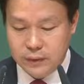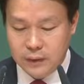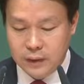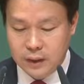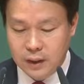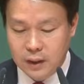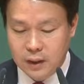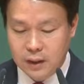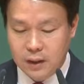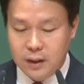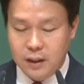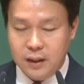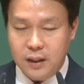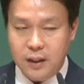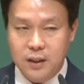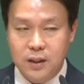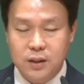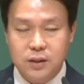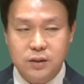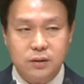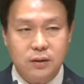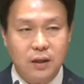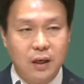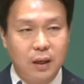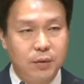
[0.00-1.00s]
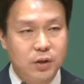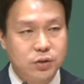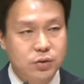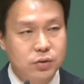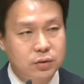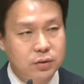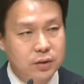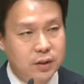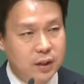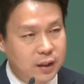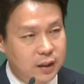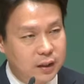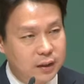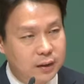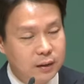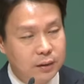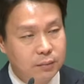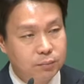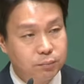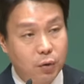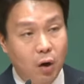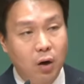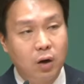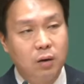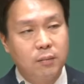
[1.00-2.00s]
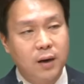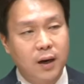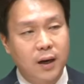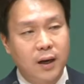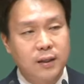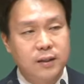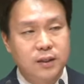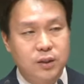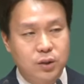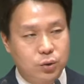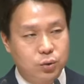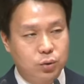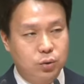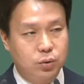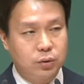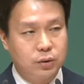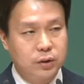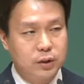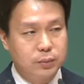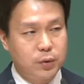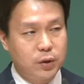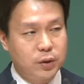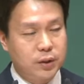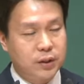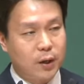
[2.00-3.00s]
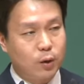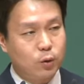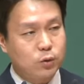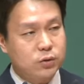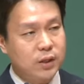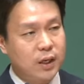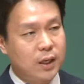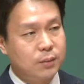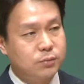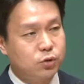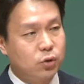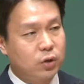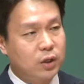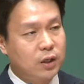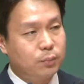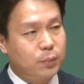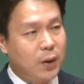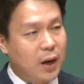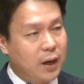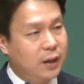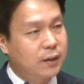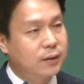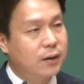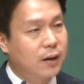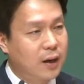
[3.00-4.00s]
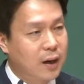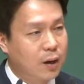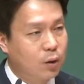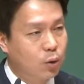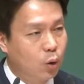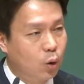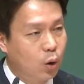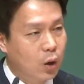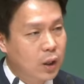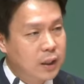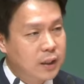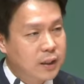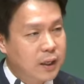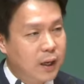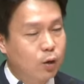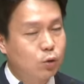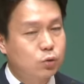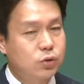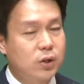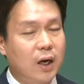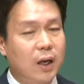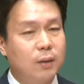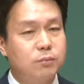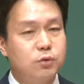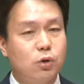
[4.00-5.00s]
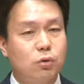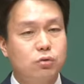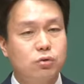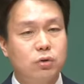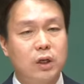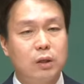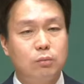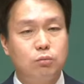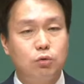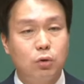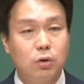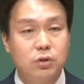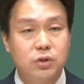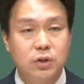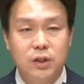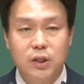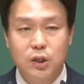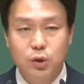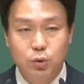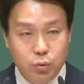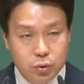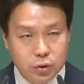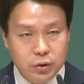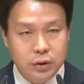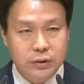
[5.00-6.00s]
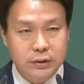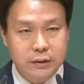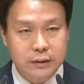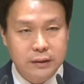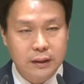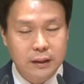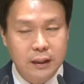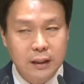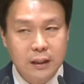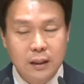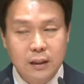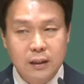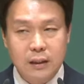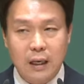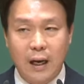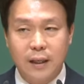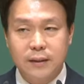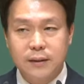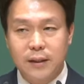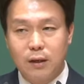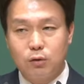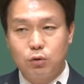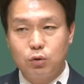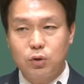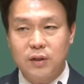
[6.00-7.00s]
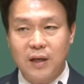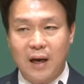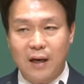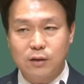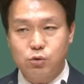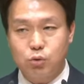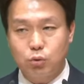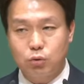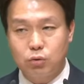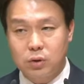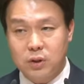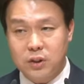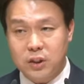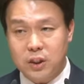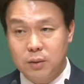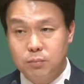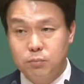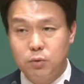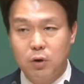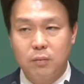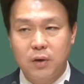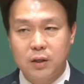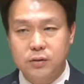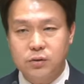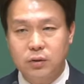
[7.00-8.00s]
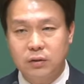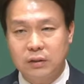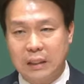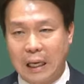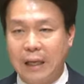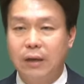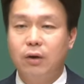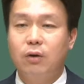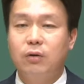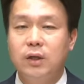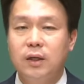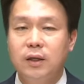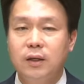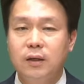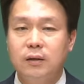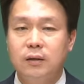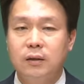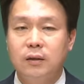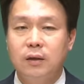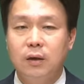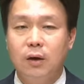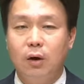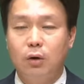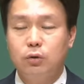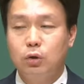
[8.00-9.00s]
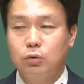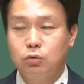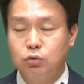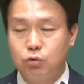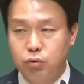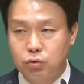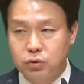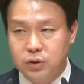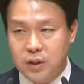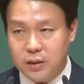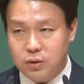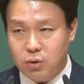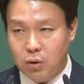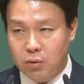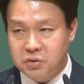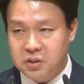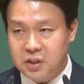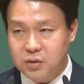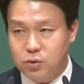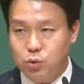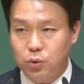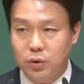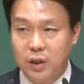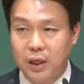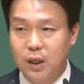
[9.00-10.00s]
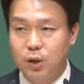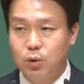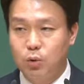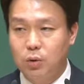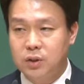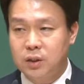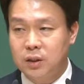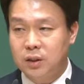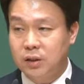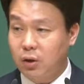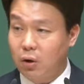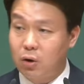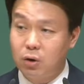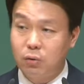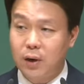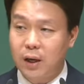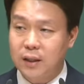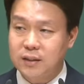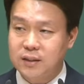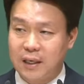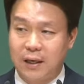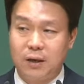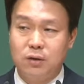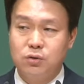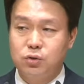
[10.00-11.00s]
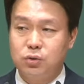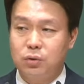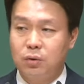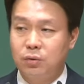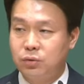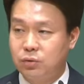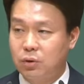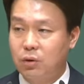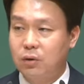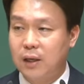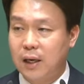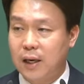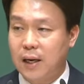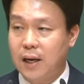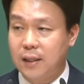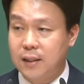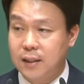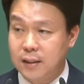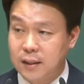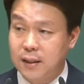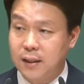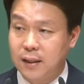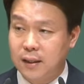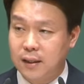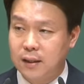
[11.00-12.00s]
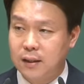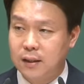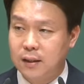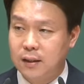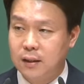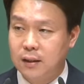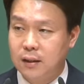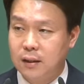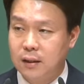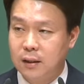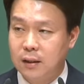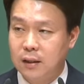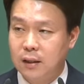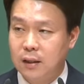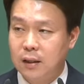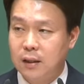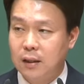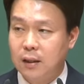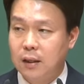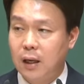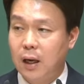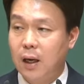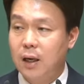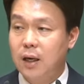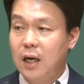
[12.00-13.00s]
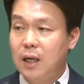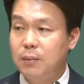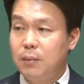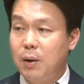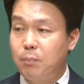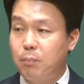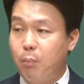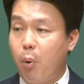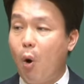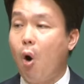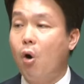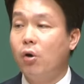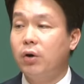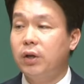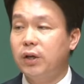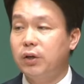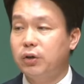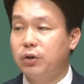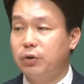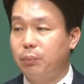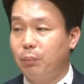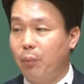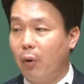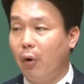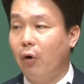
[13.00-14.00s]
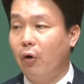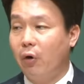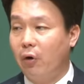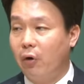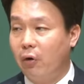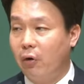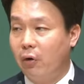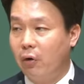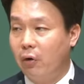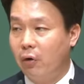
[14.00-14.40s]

그러니까 이스라엘 백성들이 멸망한 이유, 특별히 예루살렘 성이 파괴당하고 예루살렘 성전이 무너진 이유는 강대국이 약소국을 침범해서 당연히 어떤 국제 정세 속에 이루어진 결과, 자연스러운 결과가 아니라 하나님의 벌이에요, 벌.